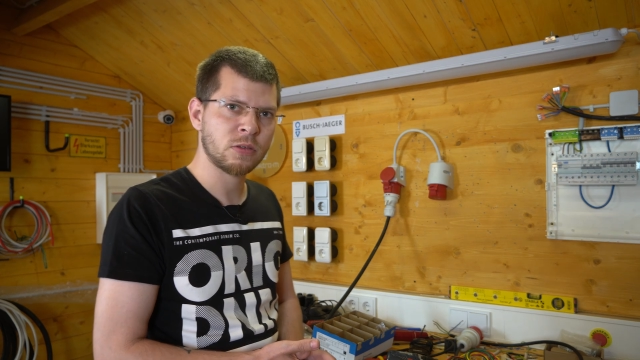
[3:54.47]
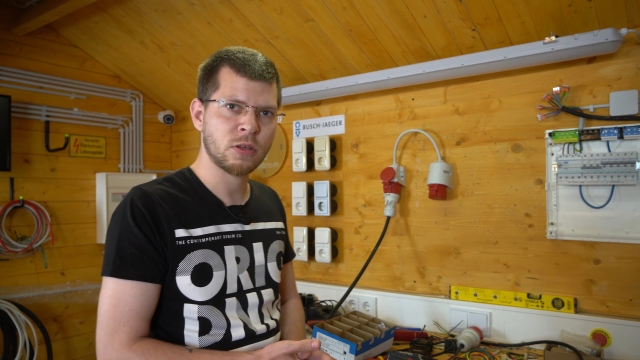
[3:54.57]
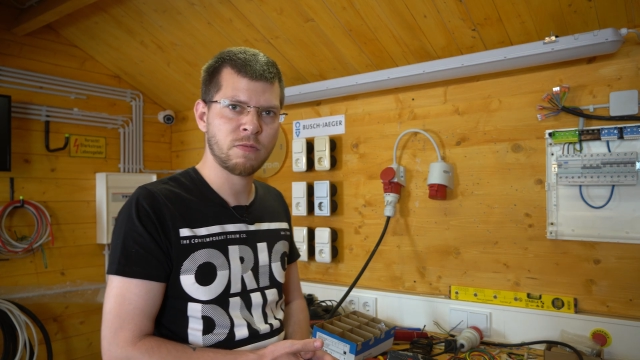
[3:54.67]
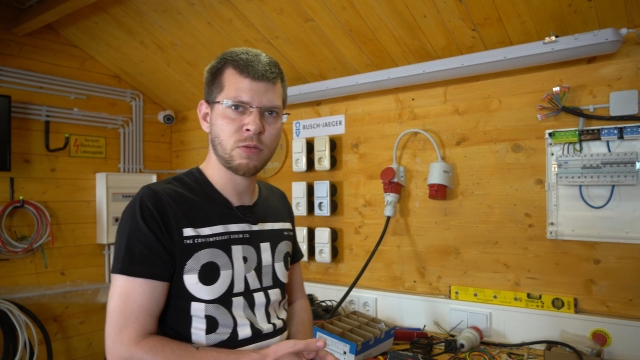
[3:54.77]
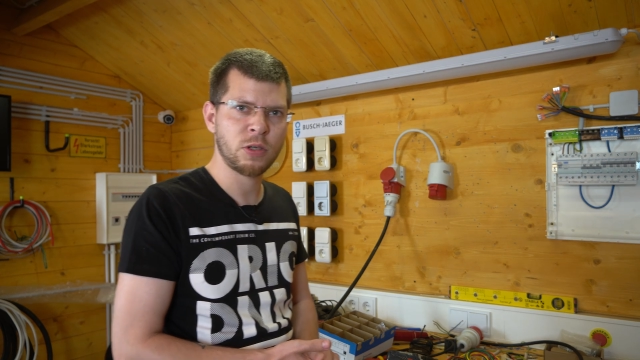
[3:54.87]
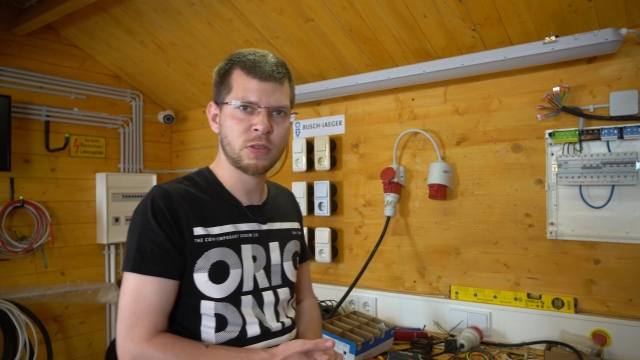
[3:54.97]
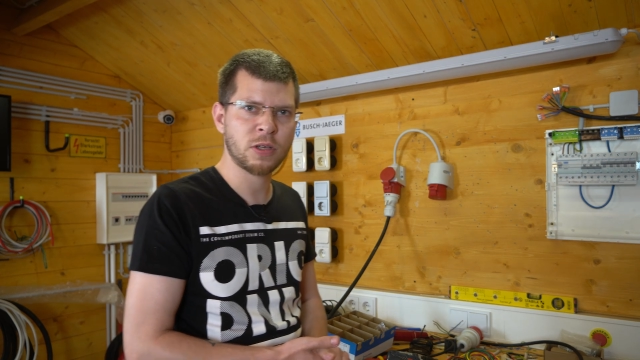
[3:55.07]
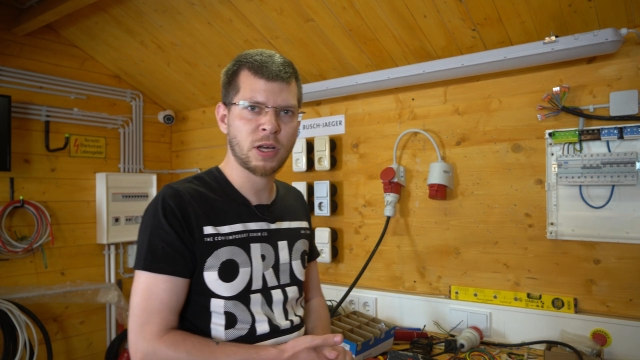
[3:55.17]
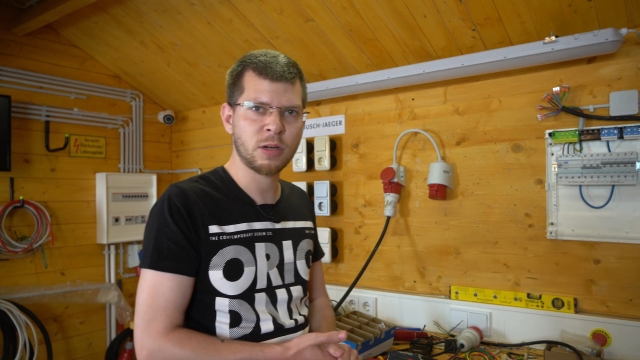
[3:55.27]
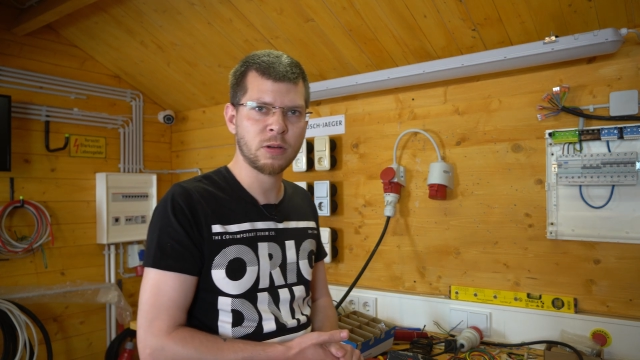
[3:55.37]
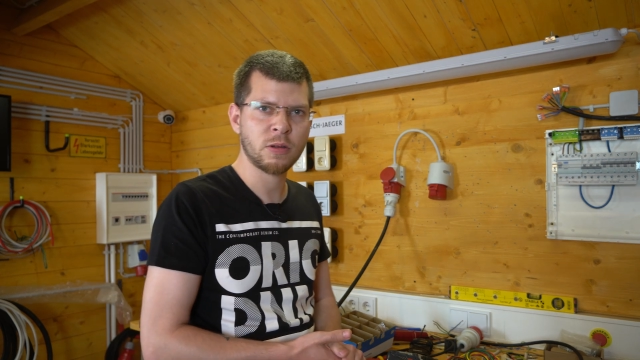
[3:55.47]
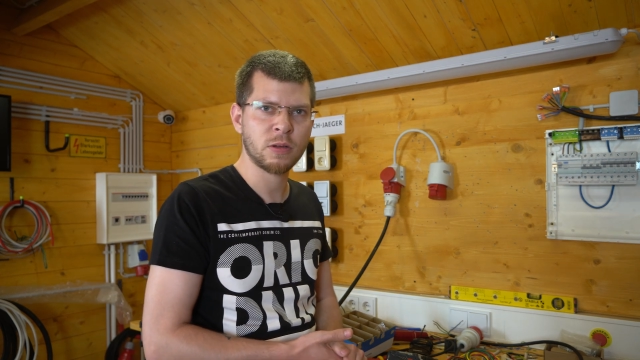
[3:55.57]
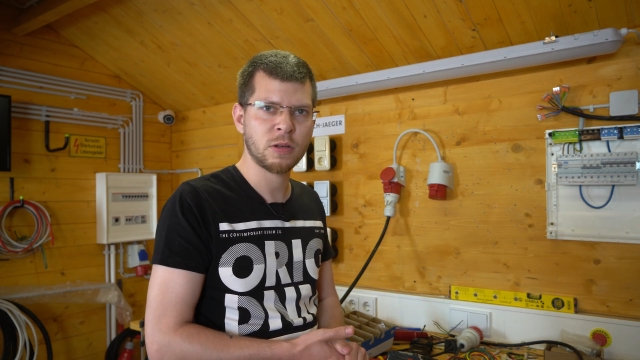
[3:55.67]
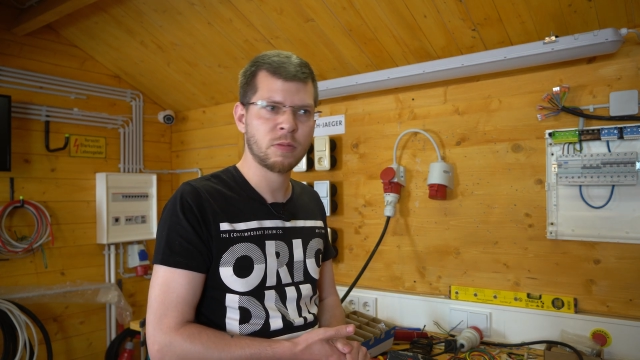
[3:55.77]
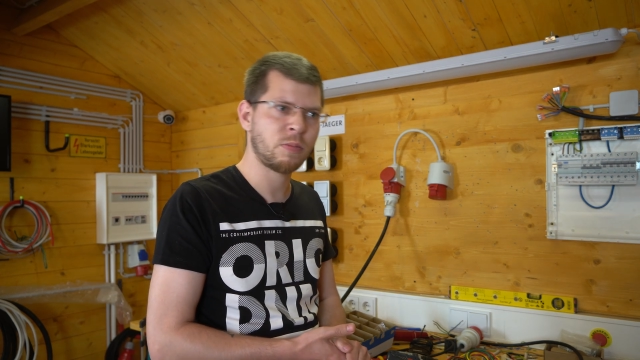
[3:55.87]
Dann würde ich sagen,
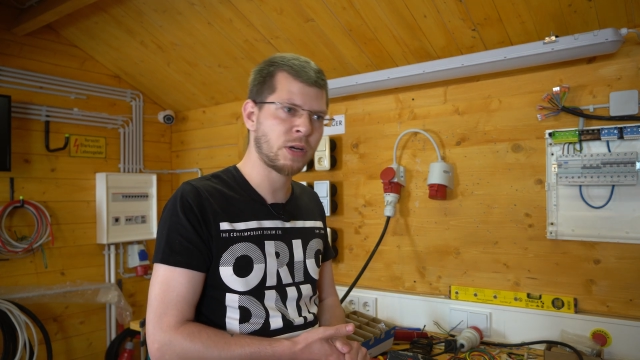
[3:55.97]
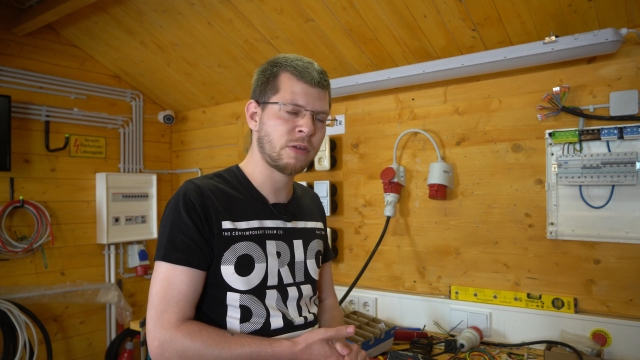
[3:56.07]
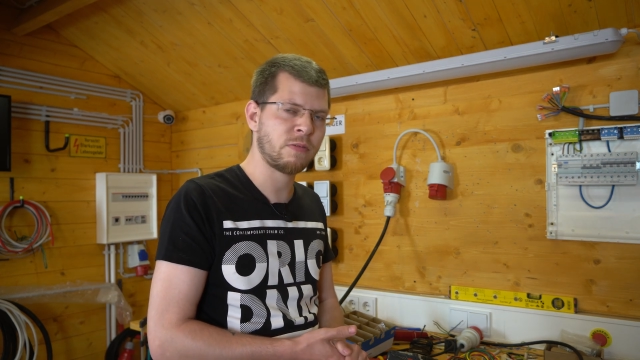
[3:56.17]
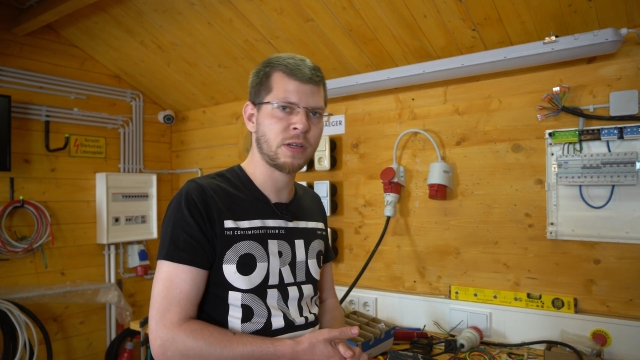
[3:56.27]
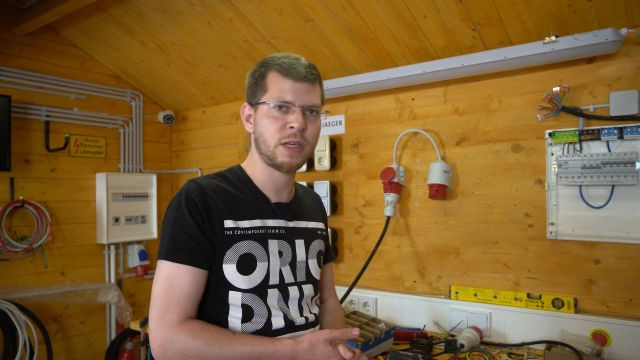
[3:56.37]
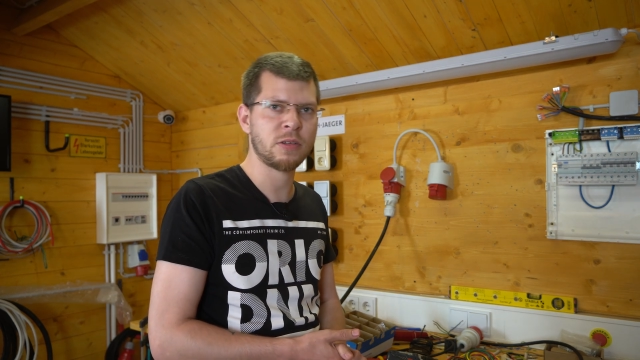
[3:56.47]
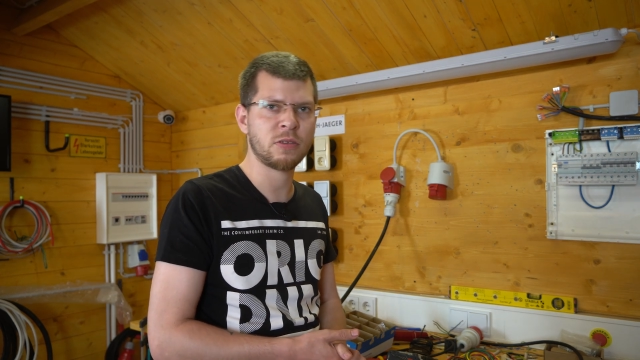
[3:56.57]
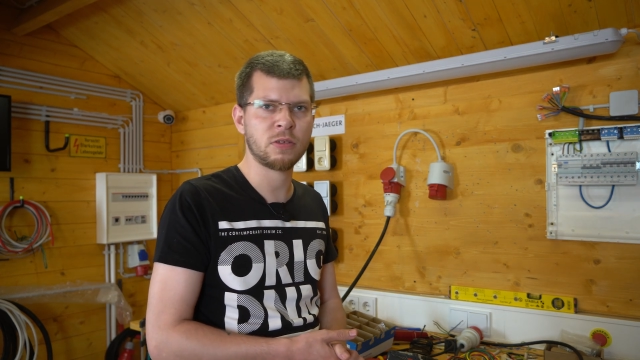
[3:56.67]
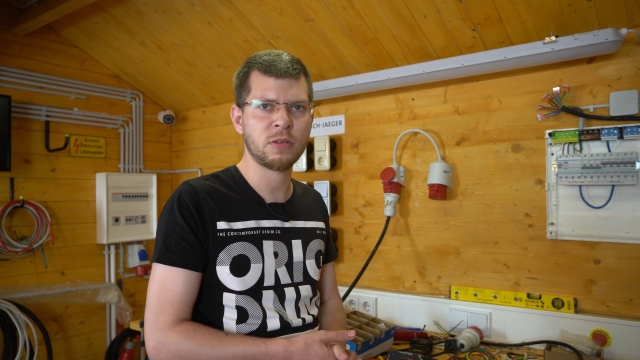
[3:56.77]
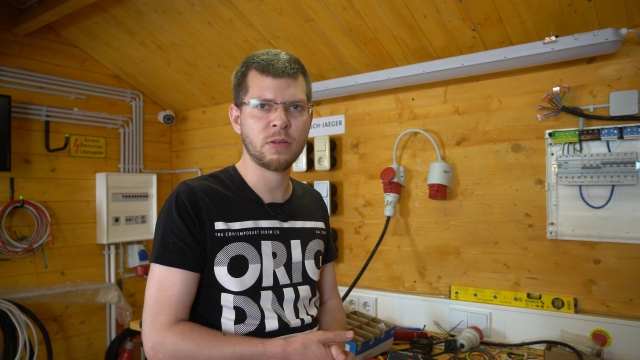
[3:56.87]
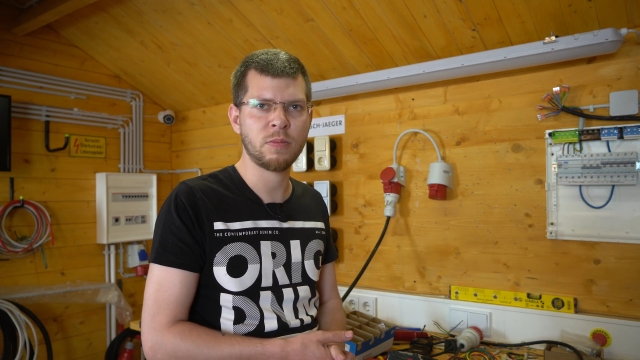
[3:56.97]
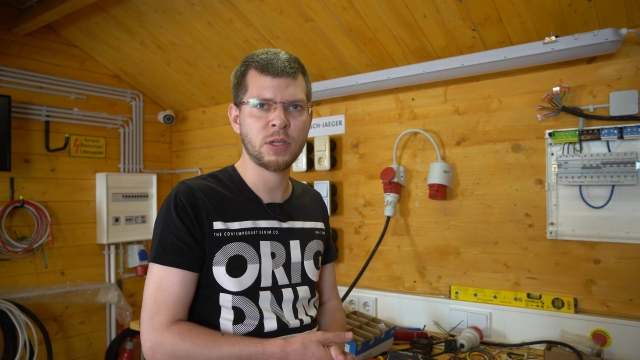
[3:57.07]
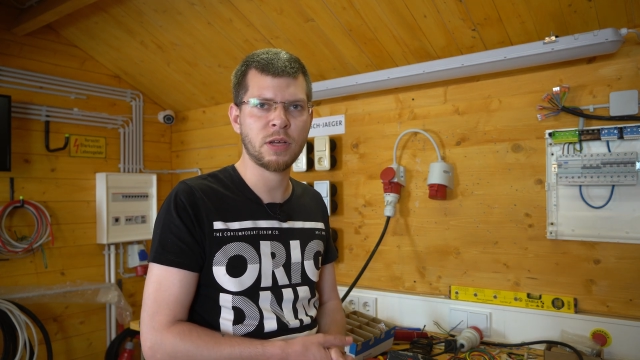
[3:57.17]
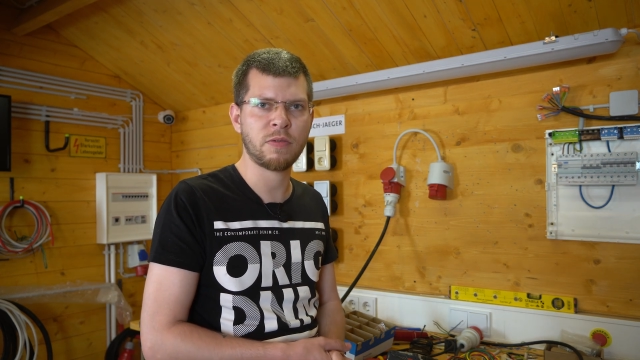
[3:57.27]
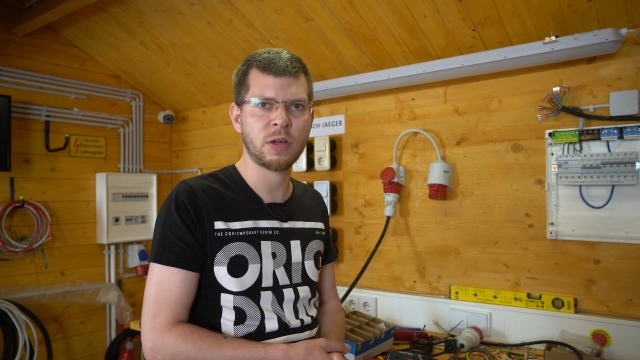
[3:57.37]
machen wir jetzt äh, mit
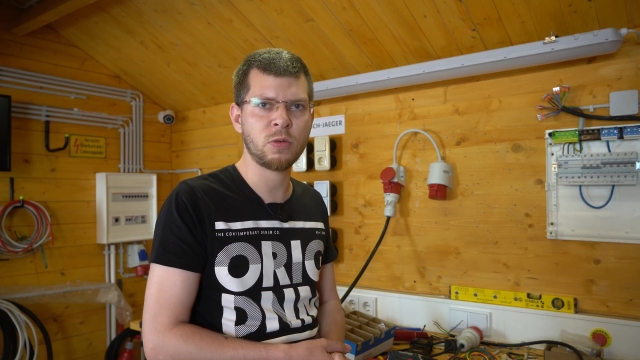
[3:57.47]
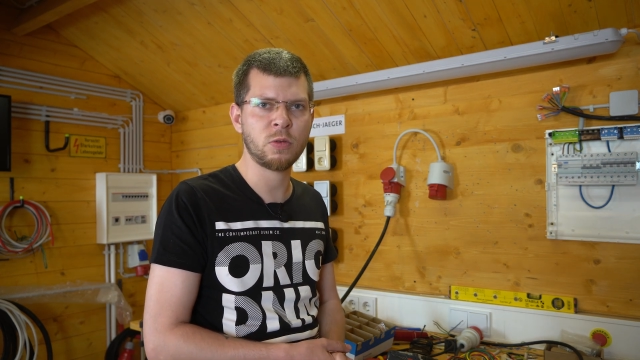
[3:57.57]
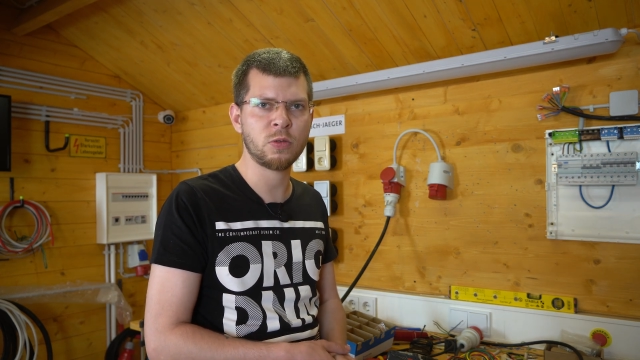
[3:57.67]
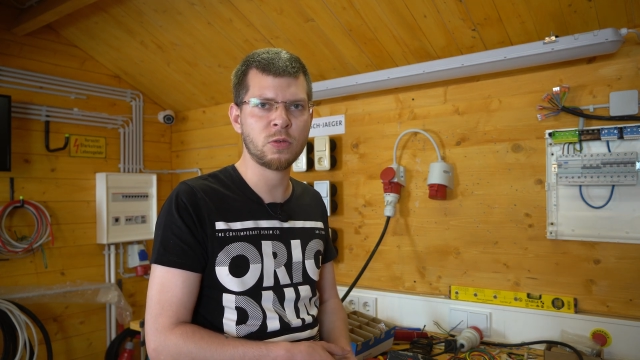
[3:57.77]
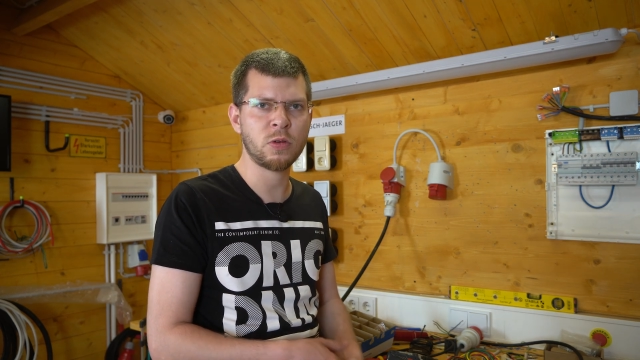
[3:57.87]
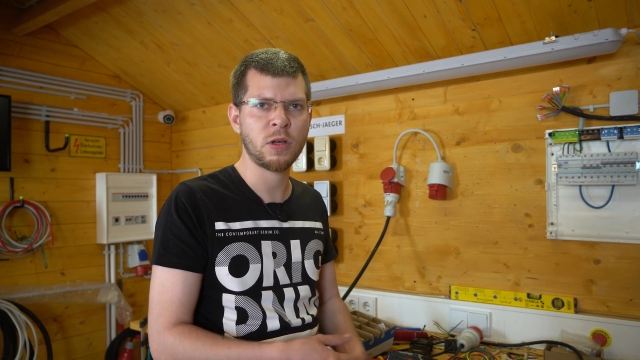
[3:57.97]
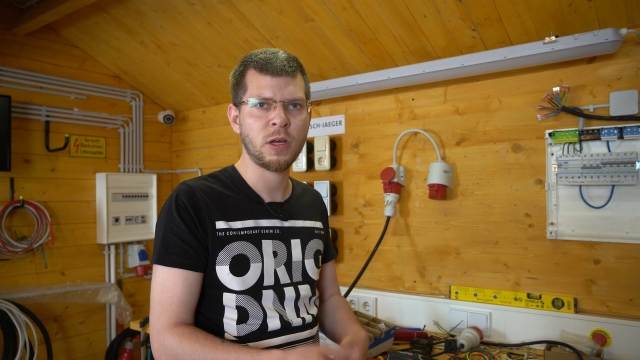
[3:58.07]
der Verlosung